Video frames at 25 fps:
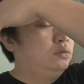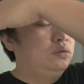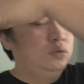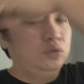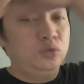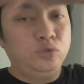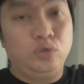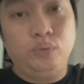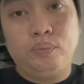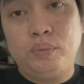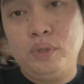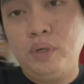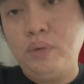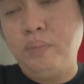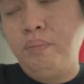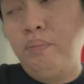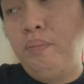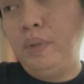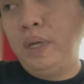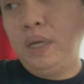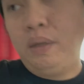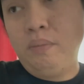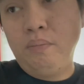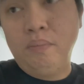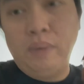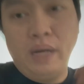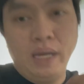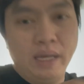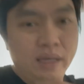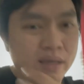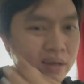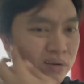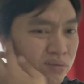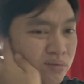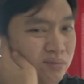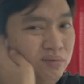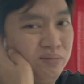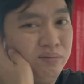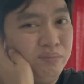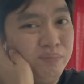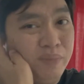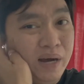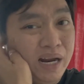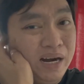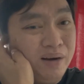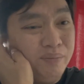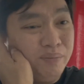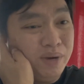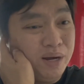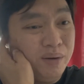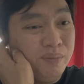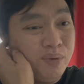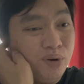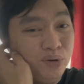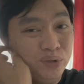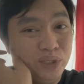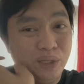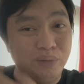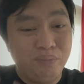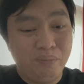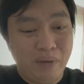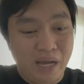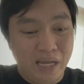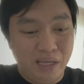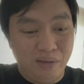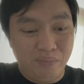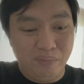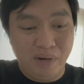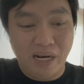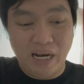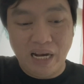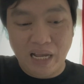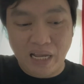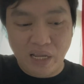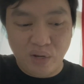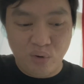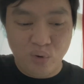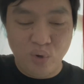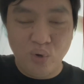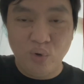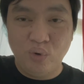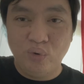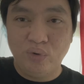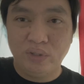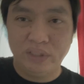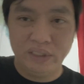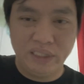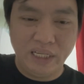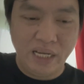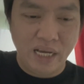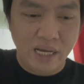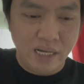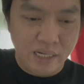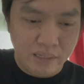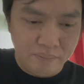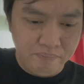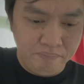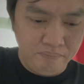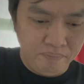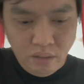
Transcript: super big bike yung para mga mountain bike malalaki gulong kasi nga